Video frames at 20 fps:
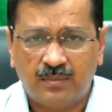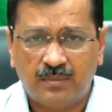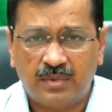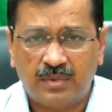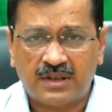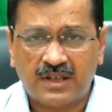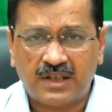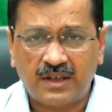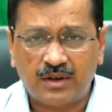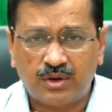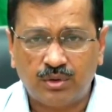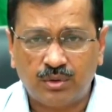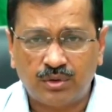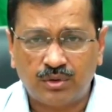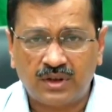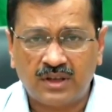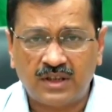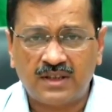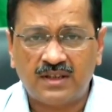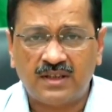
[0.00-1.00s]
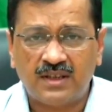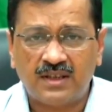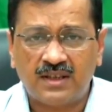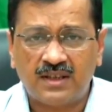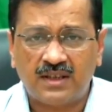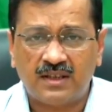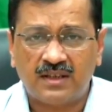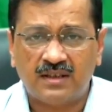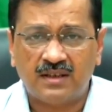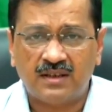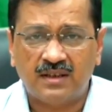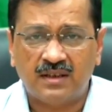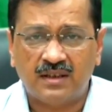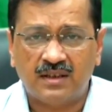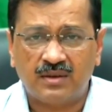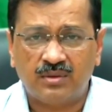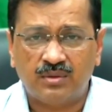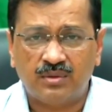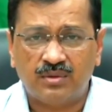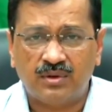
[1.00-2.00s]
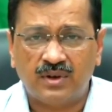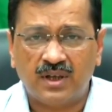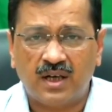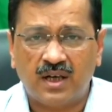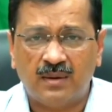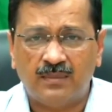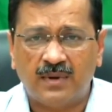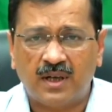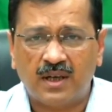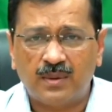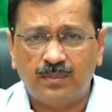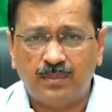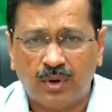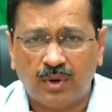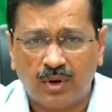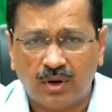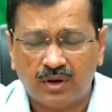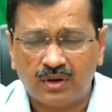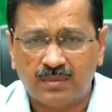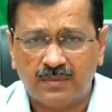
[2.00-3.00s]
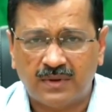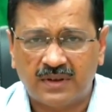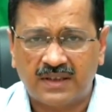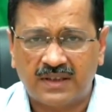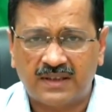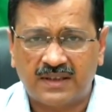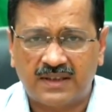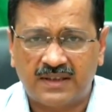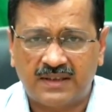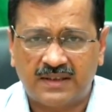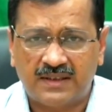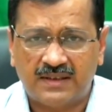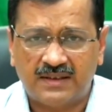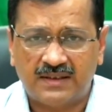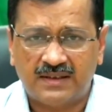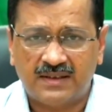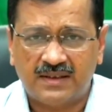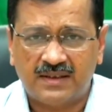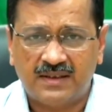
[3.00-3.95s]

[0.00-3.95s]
पिछले दो तीन दिन के अंदर उन्होंने हमारी बहुत मदद की है